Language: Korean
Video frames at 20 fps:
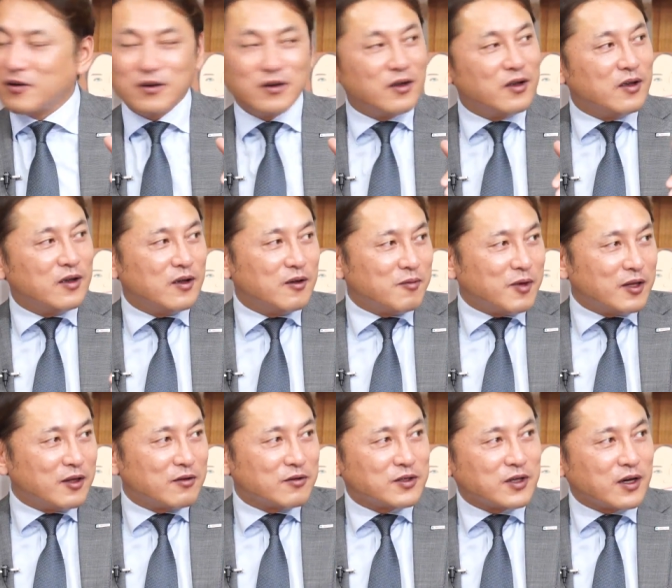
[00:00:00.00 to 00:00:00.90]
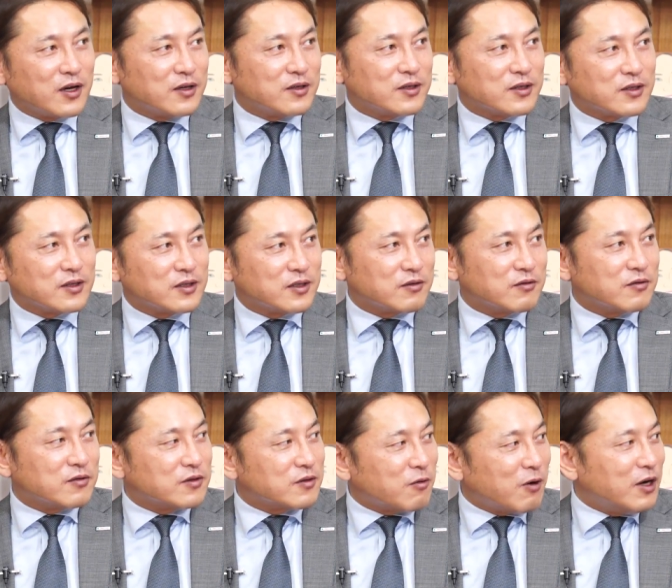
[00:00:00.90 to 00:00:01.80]
예, 예, 반대로 제가 이제 그
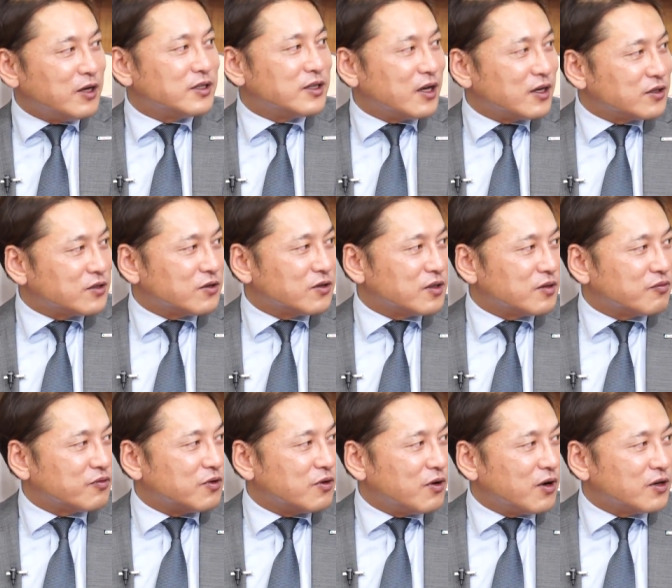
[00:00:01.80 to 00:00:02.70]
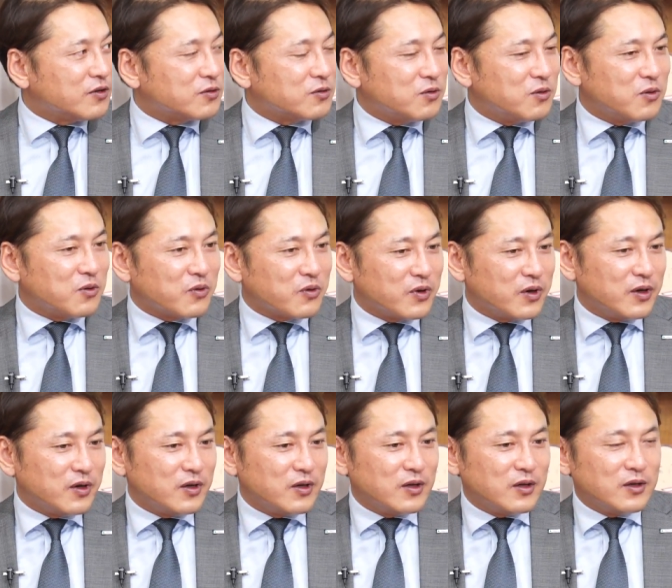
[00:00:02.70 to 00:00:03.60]
친구 관리자 하기 전에 이제 불러가지고
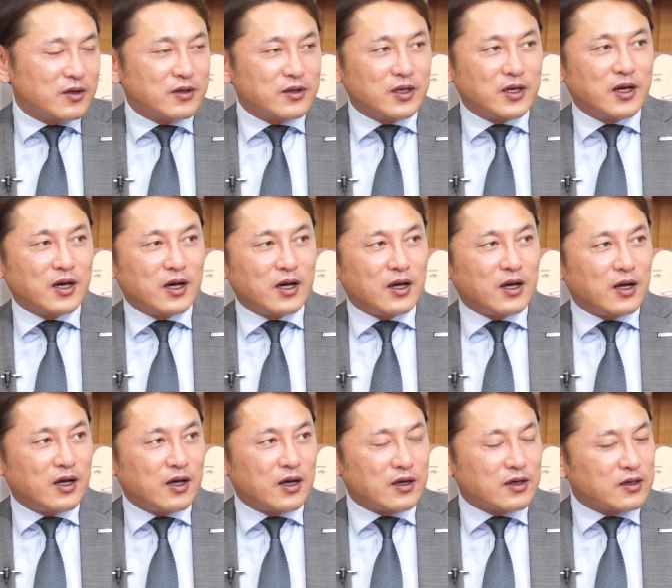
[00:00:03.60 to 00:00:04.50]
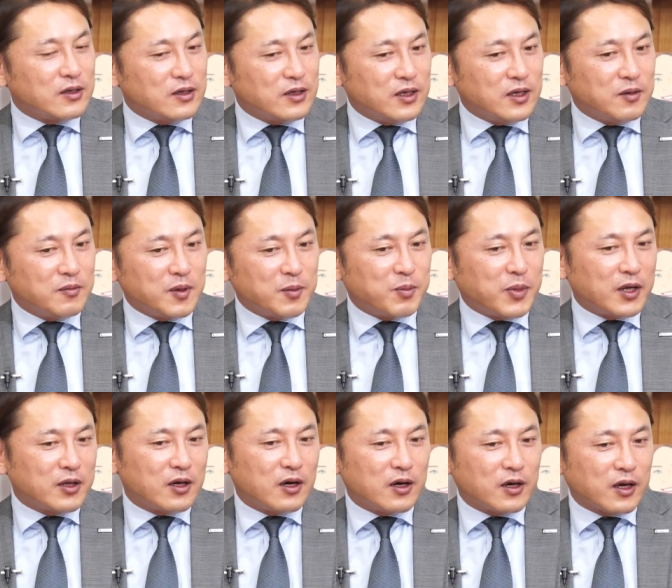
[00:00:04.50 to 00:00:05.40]
네가 이
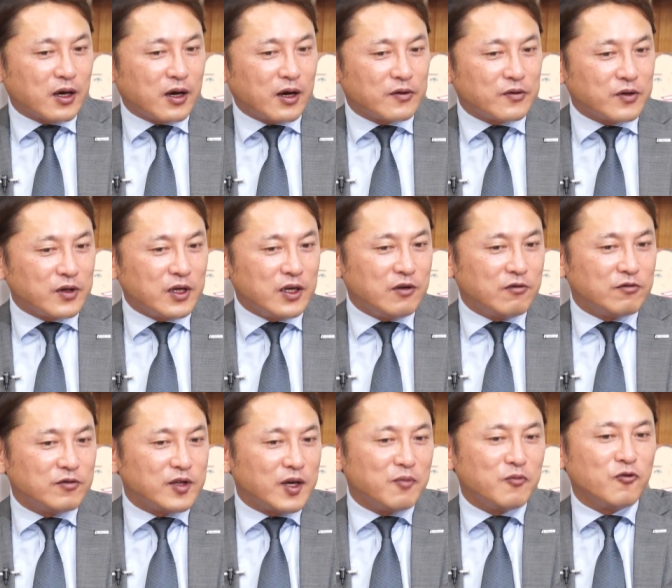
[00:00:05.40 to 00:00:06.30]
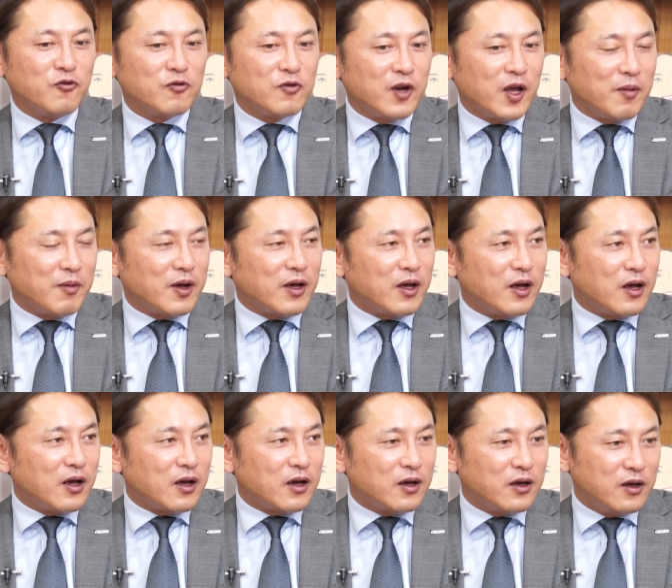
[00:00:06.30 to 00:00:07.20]
밑바닥에 가서 2군, 3군을
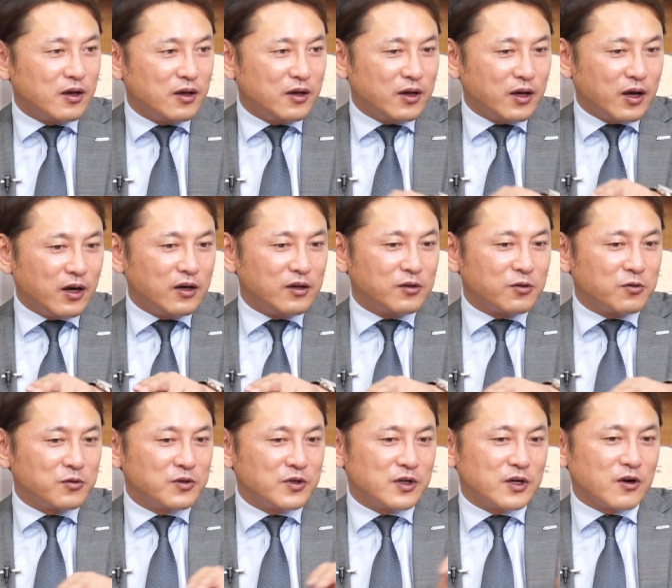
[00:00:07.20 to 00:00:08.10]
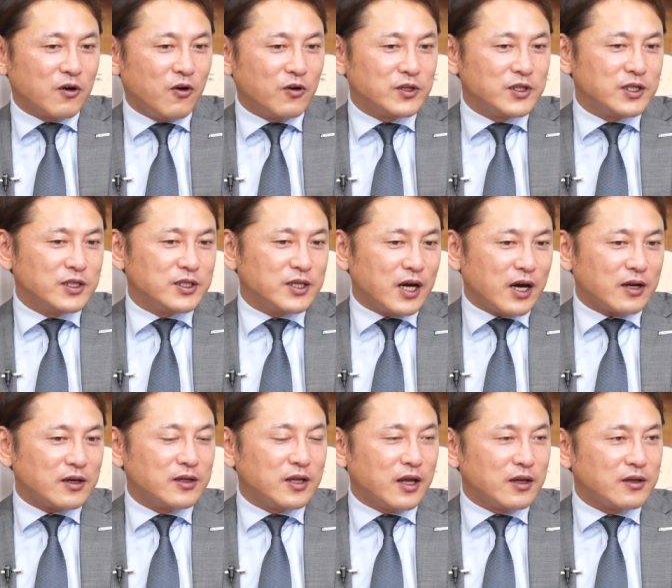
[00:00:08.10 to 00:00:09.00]
해봐야 음. 엘리트 코스를 거치지
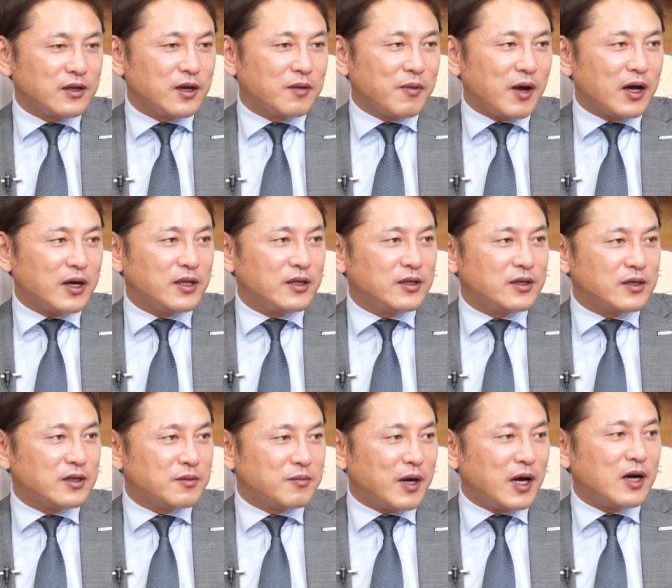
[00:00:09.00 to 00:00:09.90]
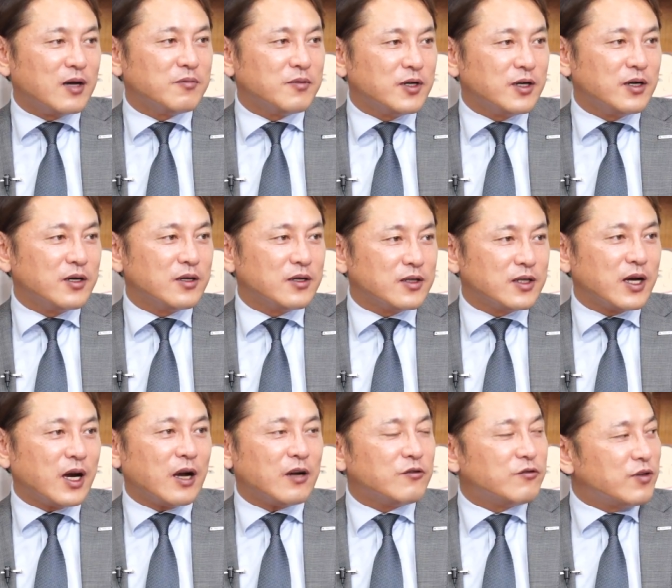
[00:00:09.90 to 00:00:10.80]
않은 애들의 마인드, 음. 마음을
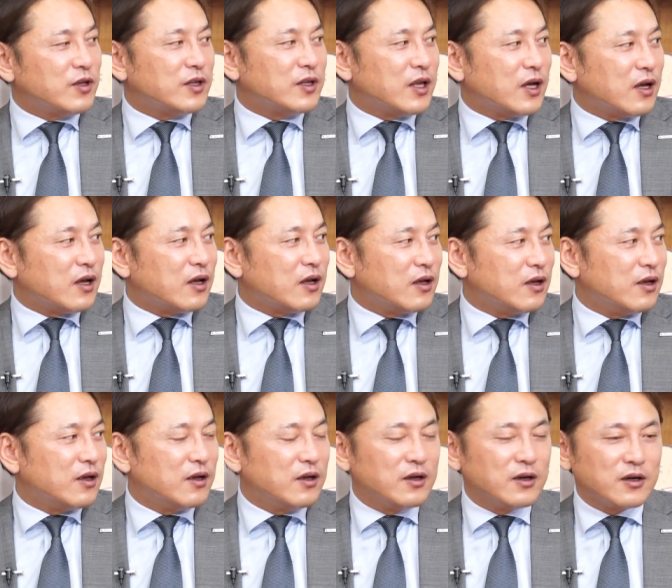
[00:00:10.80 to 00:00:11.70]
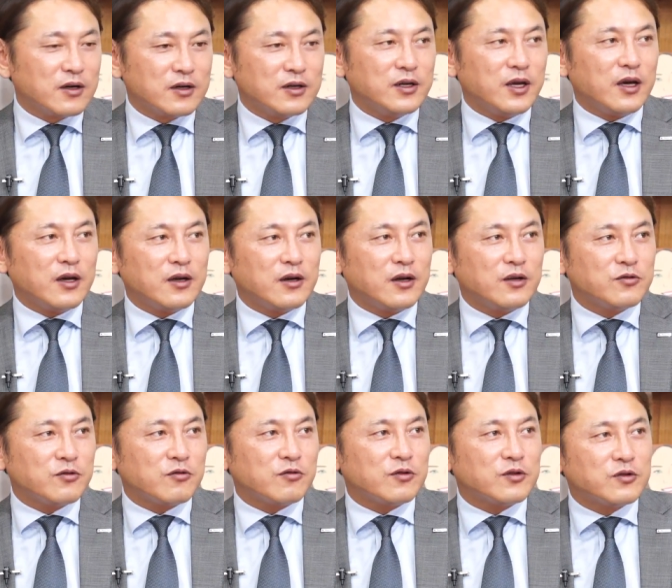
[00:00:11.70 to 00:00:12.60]
네가 알 수 있다. 음. 그 얘기를
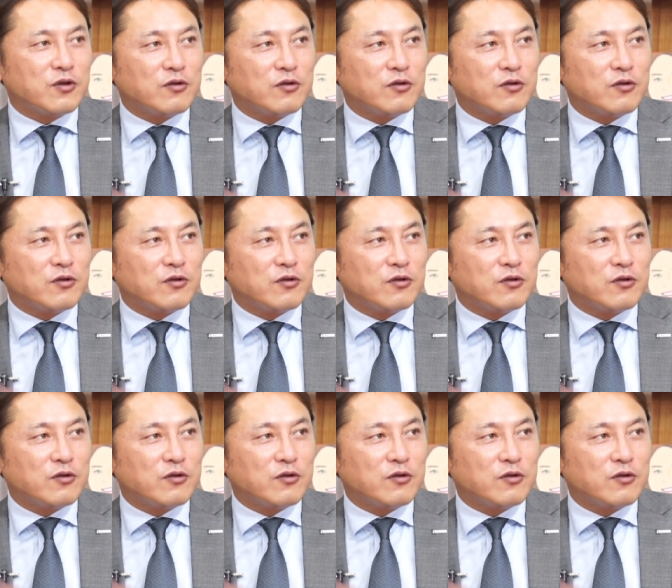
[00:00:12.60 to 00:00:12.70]
해줬고요.